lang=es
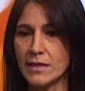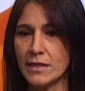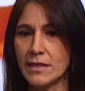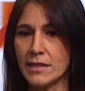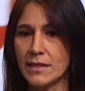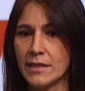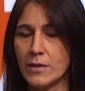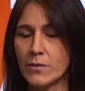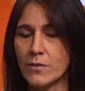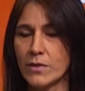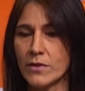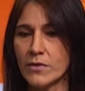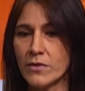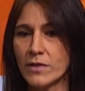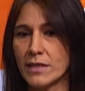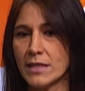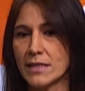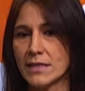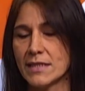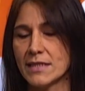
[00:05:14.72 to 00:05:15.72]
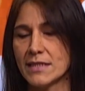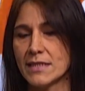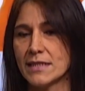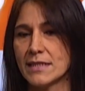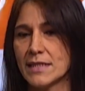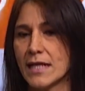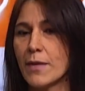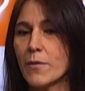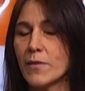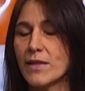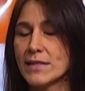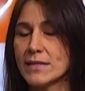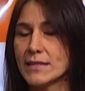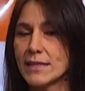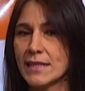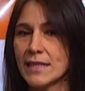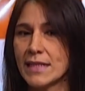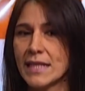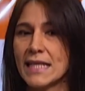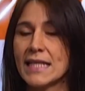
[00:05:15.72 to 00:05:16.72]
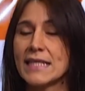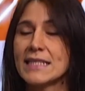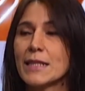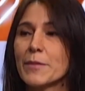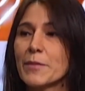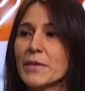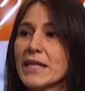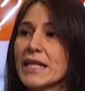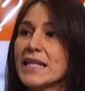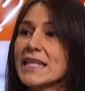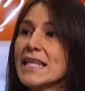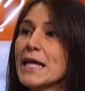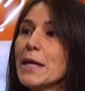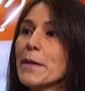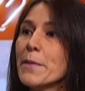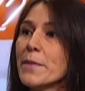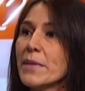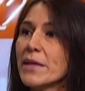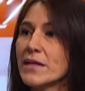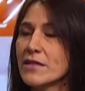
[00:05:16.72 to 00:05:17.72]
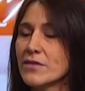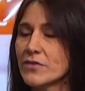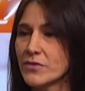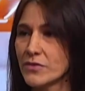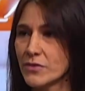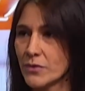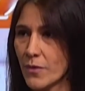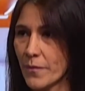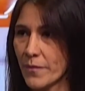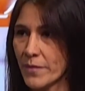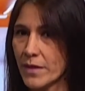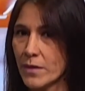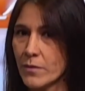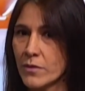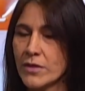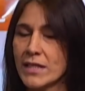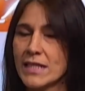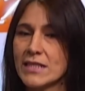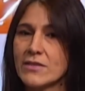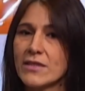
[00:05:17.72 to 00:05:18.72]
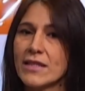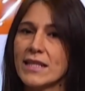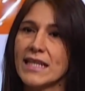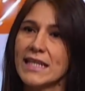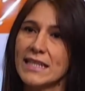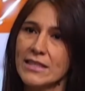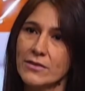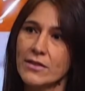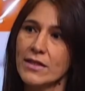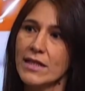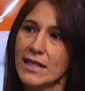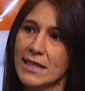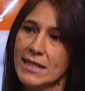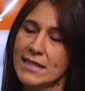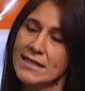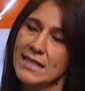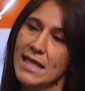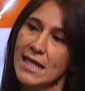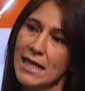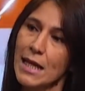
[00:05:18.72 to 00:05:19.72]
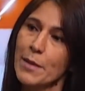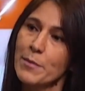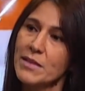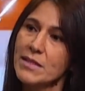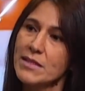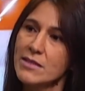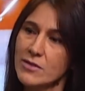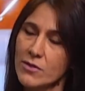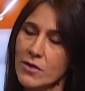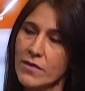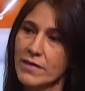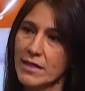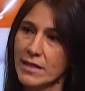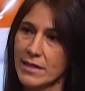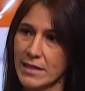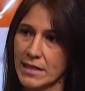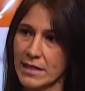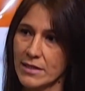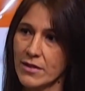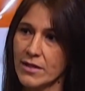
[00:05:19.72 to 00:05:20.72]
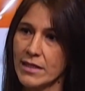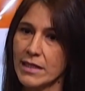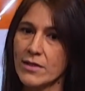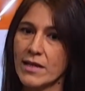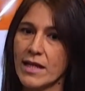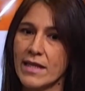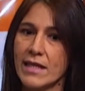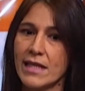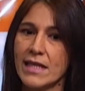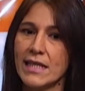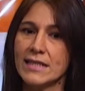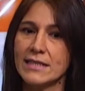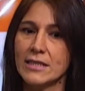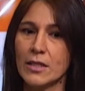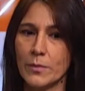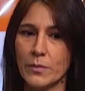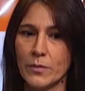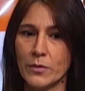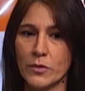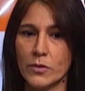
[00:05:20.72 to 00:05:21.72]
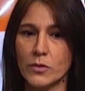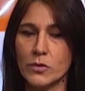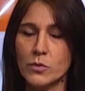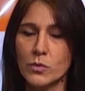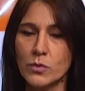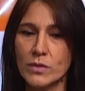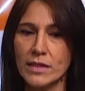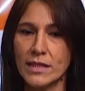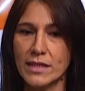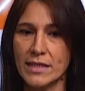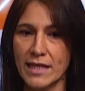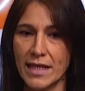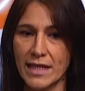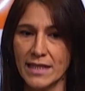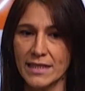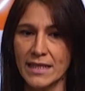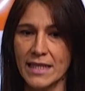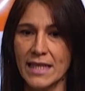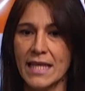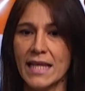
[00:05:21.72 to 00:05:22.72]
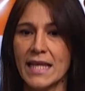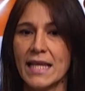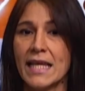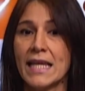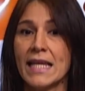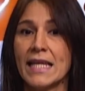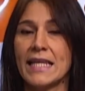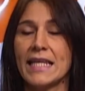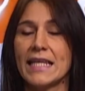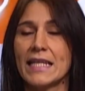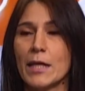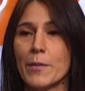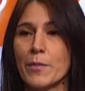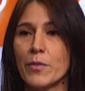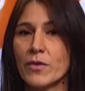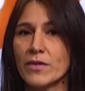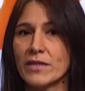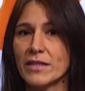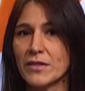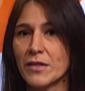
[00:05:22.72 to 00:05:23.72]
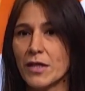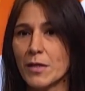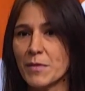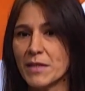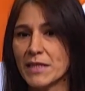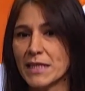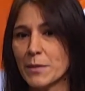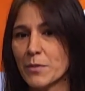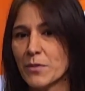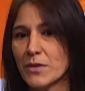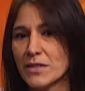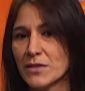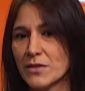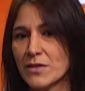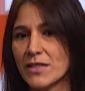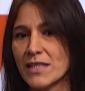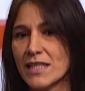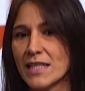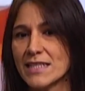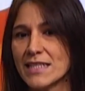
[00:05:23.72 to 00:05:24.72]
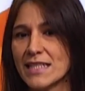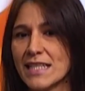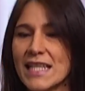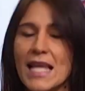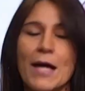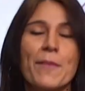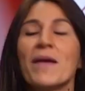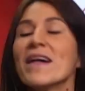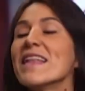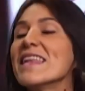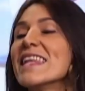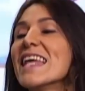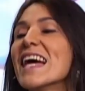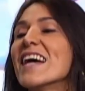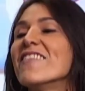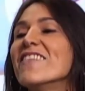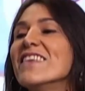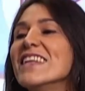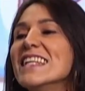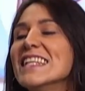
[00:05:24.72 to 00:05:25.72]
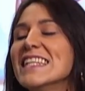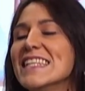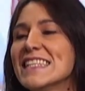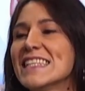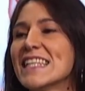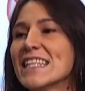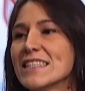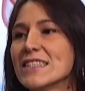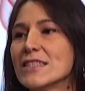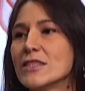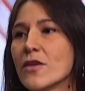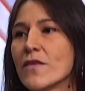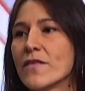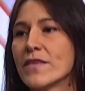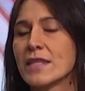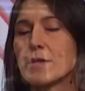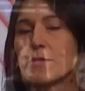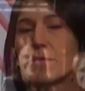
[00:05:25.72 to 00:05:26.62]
y, bueno, necesitaba esa pequeña inversión. Bueno, esa es la misión del Crédito Agrícola, darle esa oportunidad y que posteriormente, por eso se llama de habilitación,